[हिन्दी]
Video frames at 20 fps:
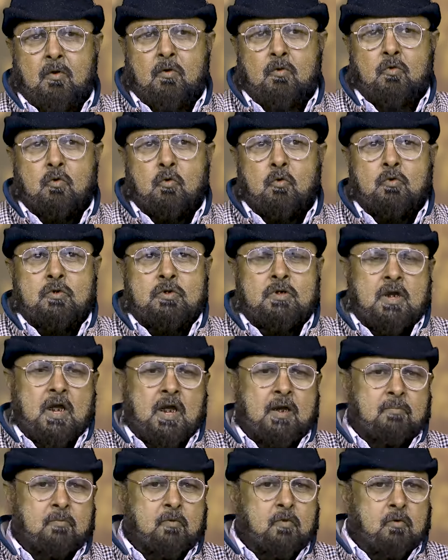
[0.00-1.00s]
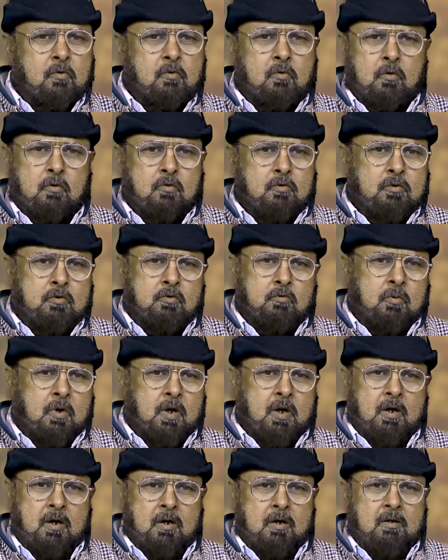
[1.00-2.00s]
तो उस टाइम तो वो सुबह
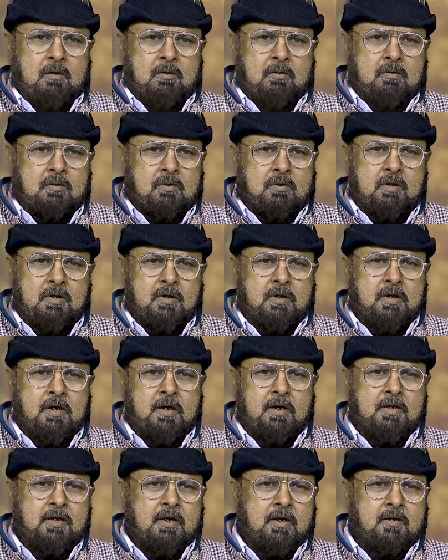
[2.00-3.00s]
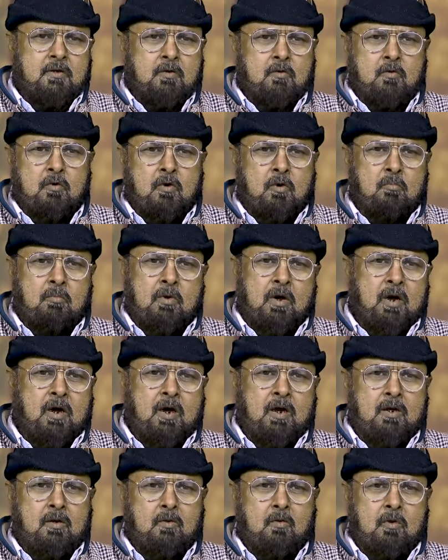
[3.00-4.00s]
सिग्नेचर ट्यून और
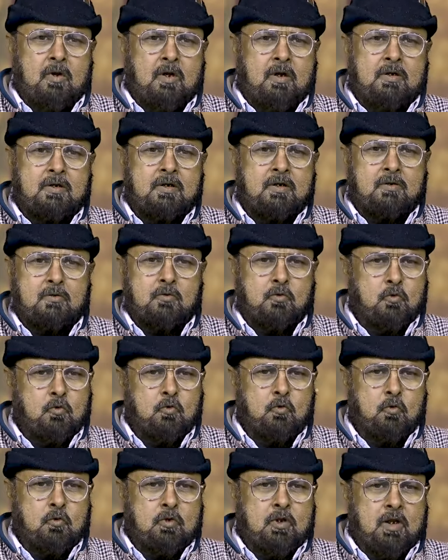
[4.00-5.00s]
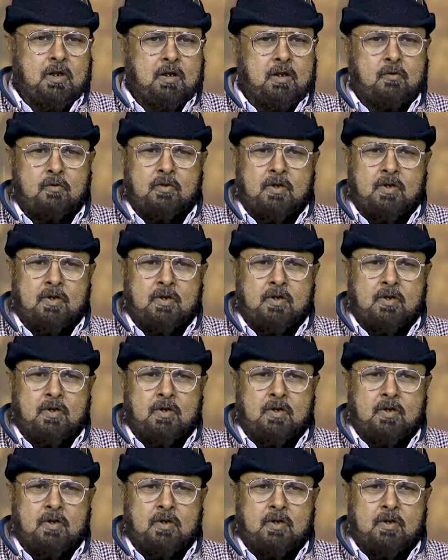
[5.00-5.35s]
मंगल ध्वनि से शुरू होता था